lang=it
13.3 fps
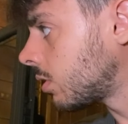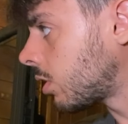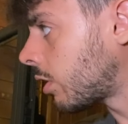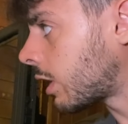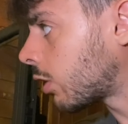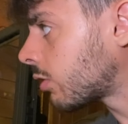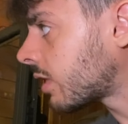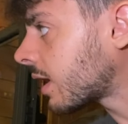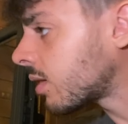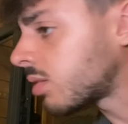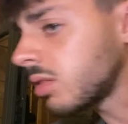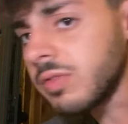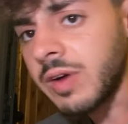È una cosa
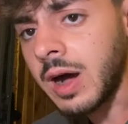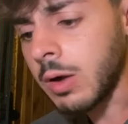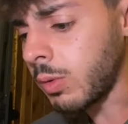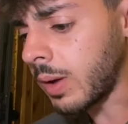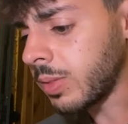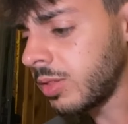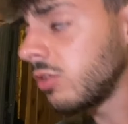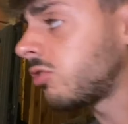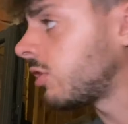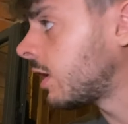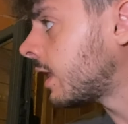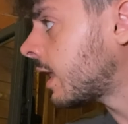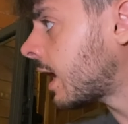che si fa qua in
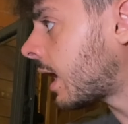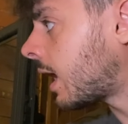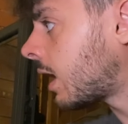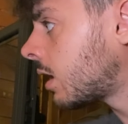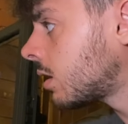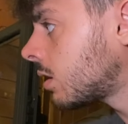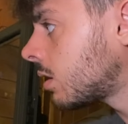Sicilia.